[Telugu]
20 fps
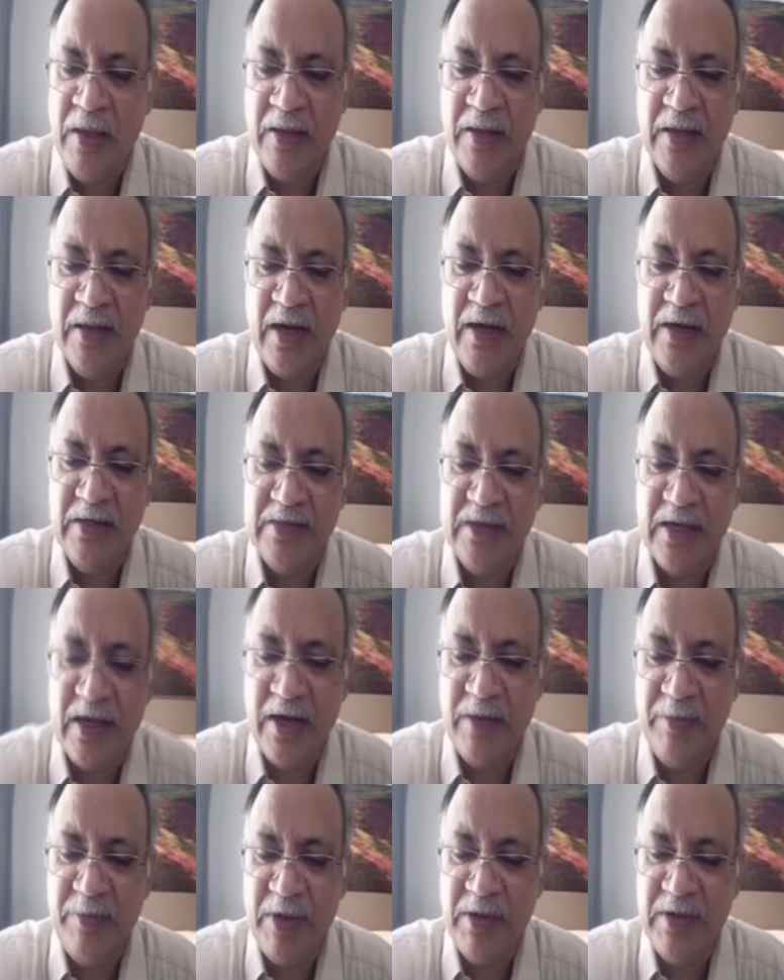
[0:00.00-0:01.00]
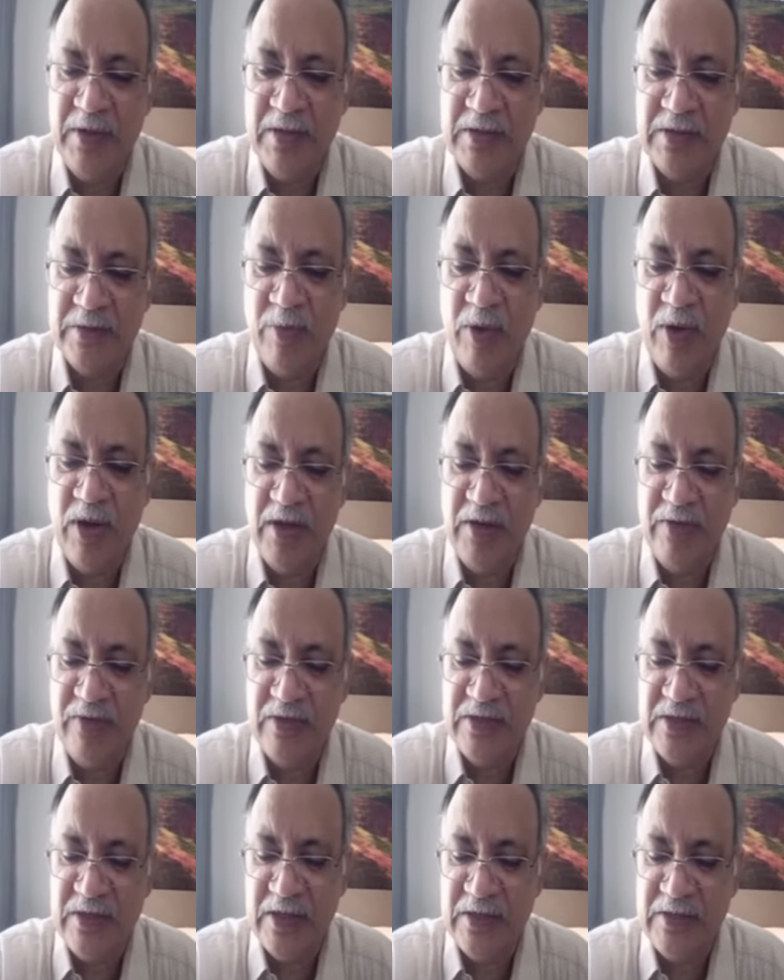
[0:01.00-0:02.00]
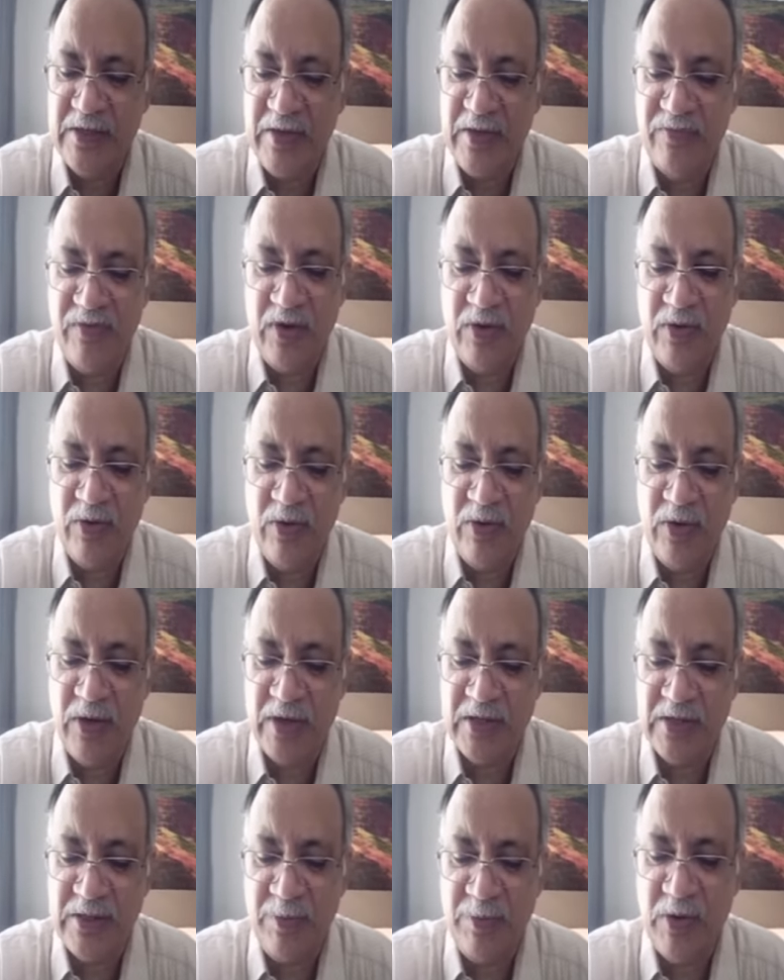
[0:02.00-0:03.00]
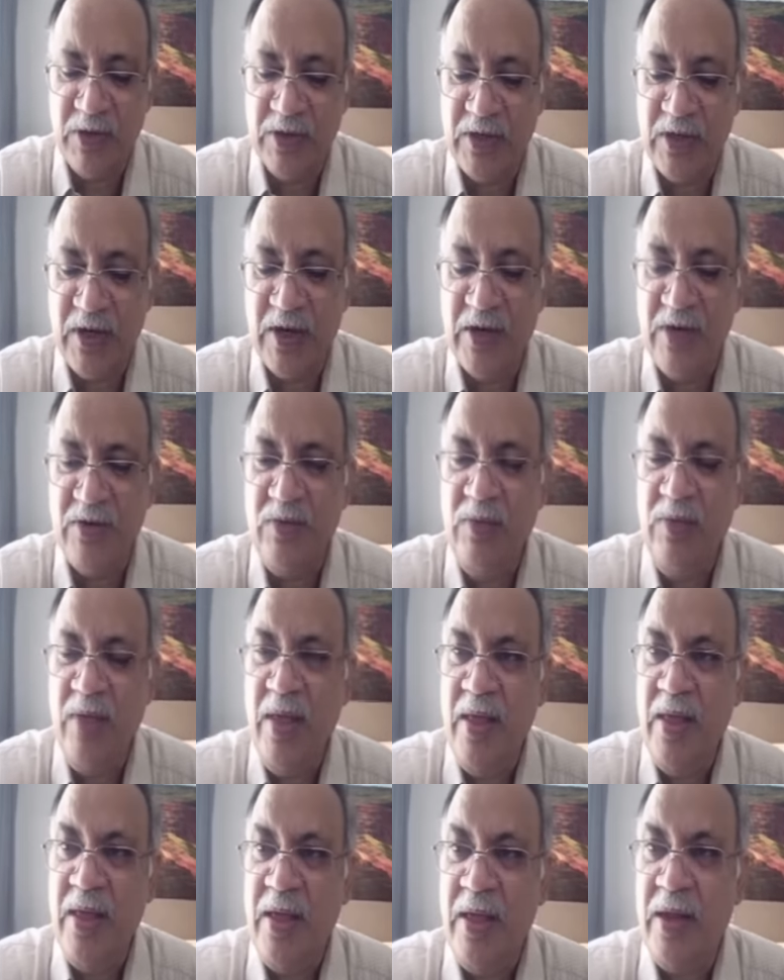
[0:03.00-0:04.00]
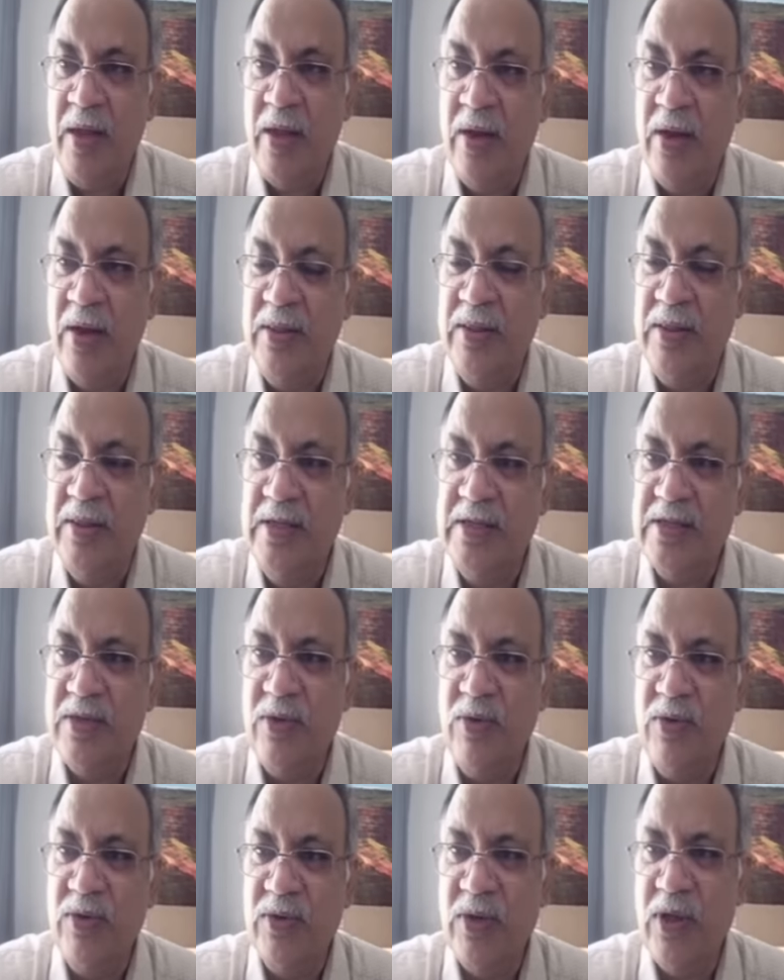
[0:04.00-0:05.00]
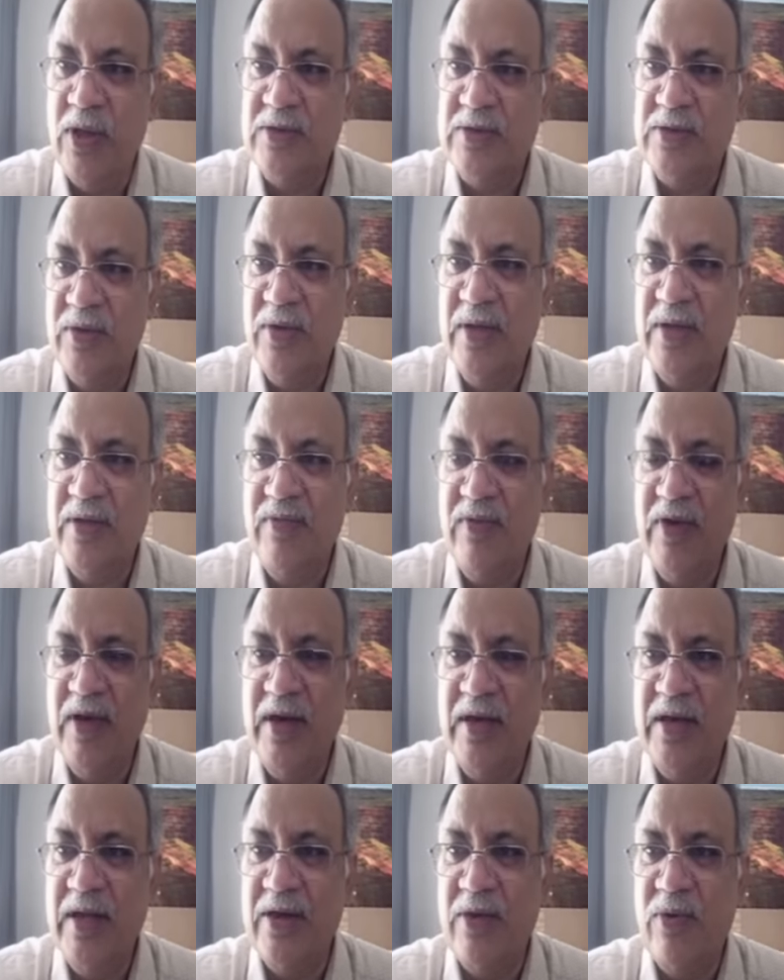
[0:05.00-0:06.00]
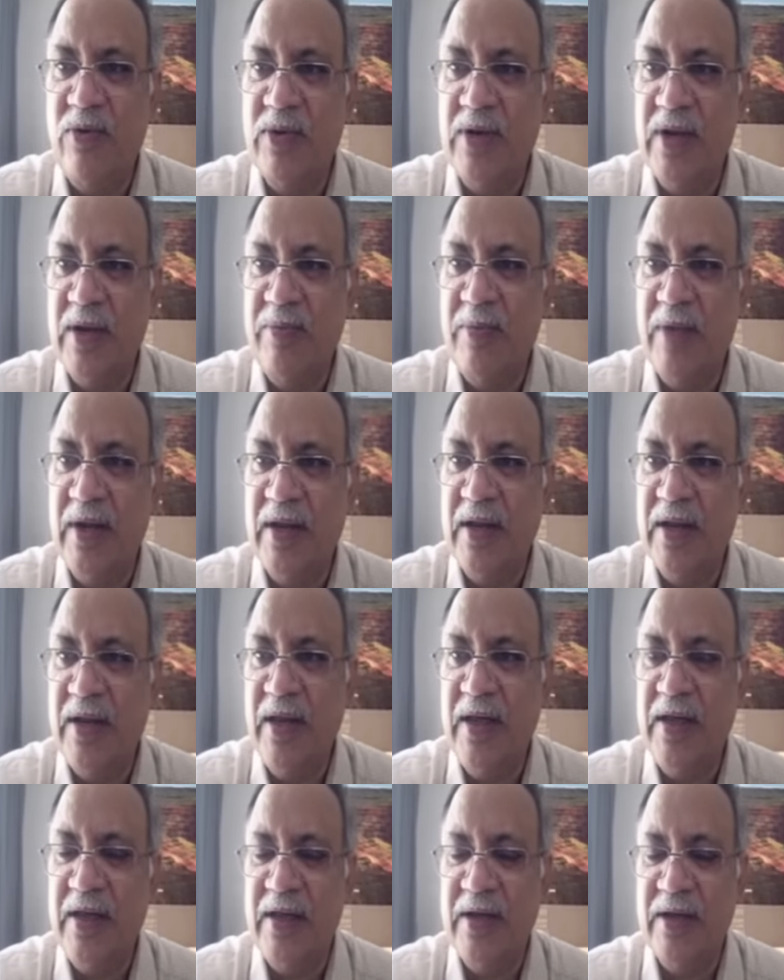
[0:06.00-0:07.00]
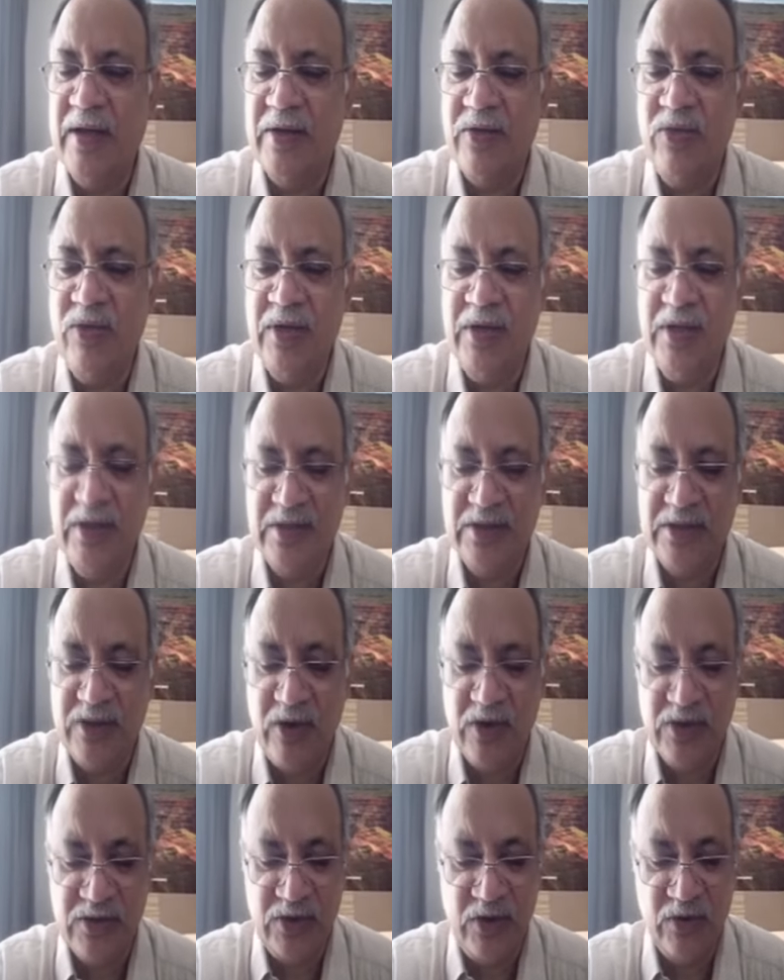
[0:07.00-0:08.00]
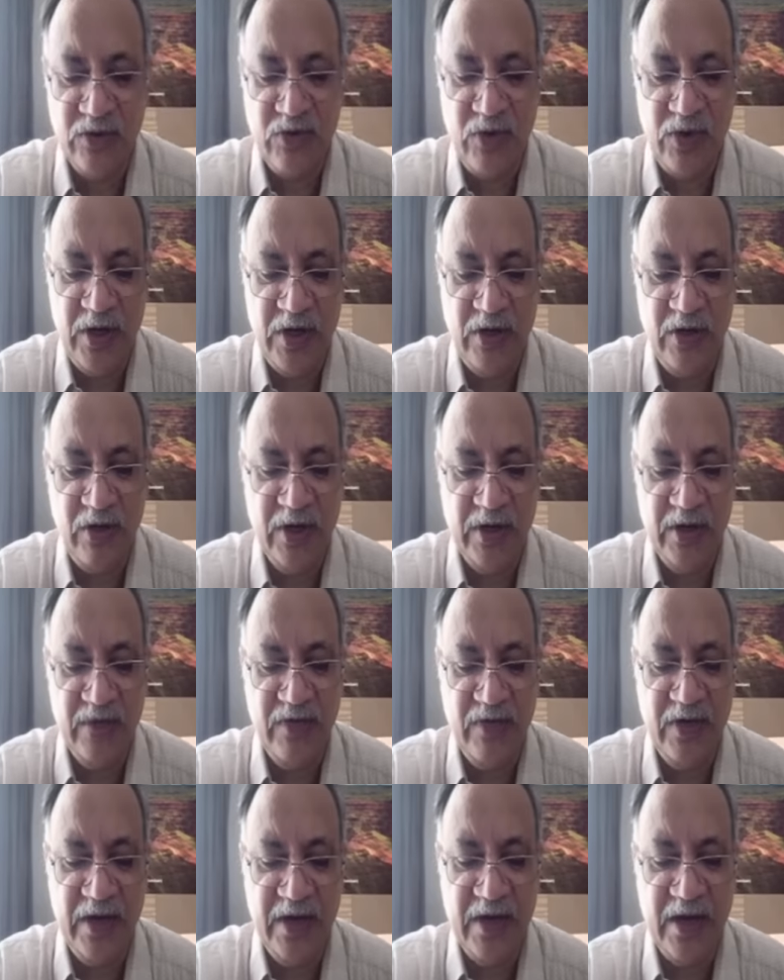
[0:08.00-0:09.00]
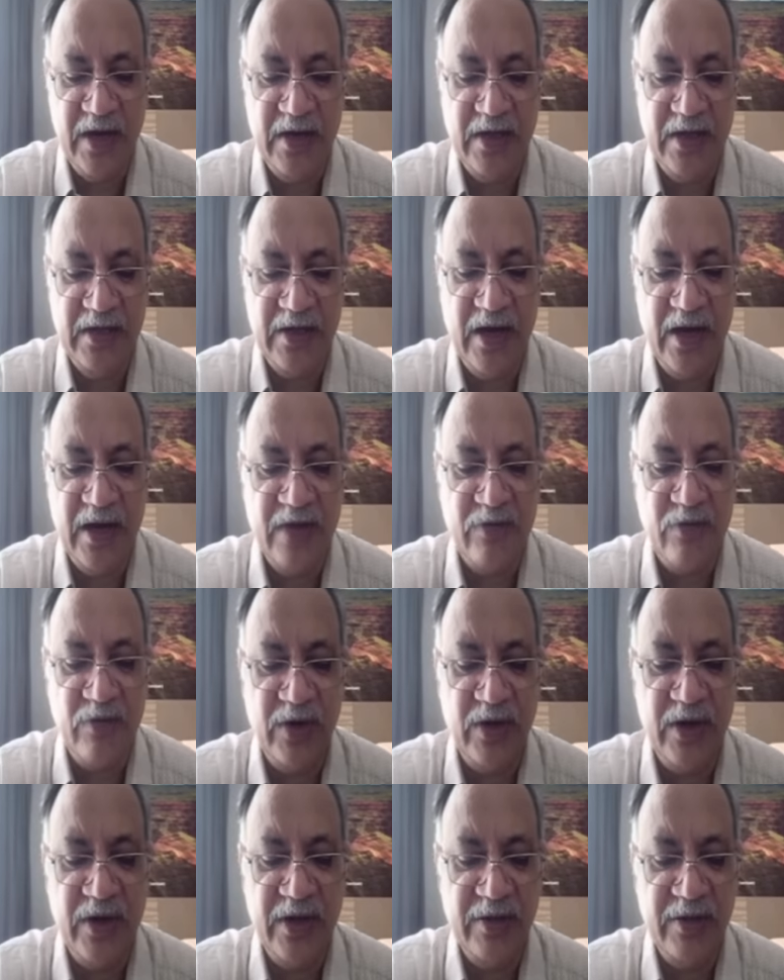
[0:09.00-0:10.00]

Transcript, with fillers: ఎందుకంటే చాలా మంది స్మాల్ ఇన్వెస్టర్స్ ఎఫ్ లో నష్టపోతున్నారు ఆన్ దిస్ కౌంట్ ఆల్సో లిక్విడిటీ కౌంట్ అనమాట లైక్ ఈ స్టాక్స్ లో కొన్నిట్లో లిక్విడిటీ అనేది లేకుండా